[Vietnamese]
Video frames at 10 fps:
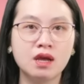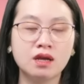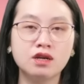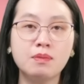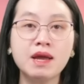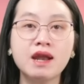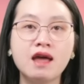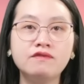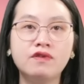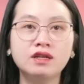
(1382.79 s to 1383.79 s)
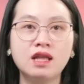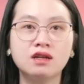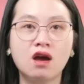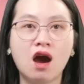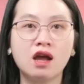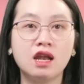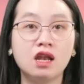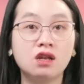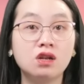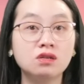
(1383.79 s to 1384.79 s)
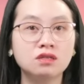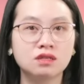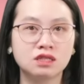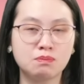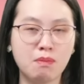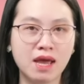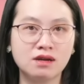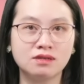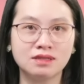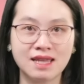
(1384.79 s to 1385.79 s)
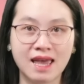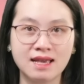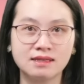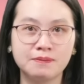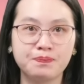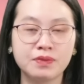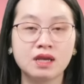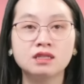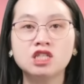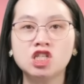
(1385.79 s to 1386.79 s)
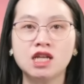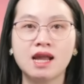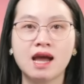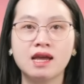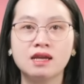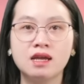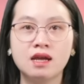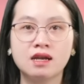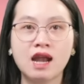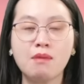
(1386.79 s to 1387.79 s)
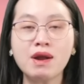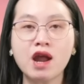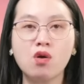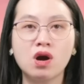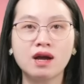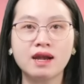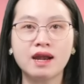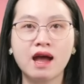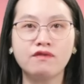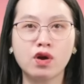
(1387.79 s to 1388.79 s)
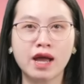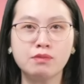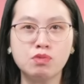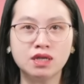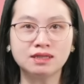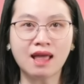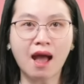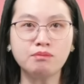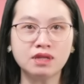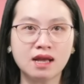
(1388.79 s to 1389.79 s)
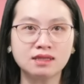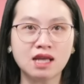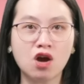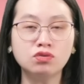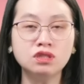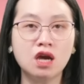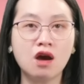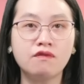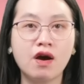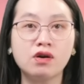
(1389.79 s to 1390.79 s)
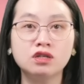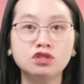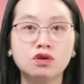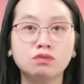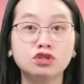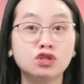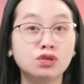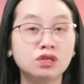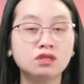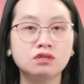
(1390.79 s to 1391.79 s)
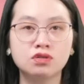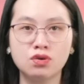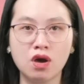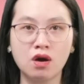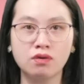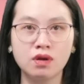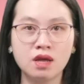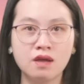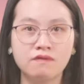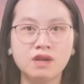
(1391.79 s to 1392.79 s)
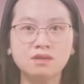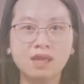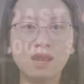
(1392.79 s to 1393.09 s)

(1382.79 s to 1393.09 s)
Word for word: Được biết đến với tên gọi là Look, Smell, Taste, chiến dịch này đã bắt đầu ở Canada vào ngày mười tám tháng sáu nhờ vào ứng dụng Too Good to Go và được thành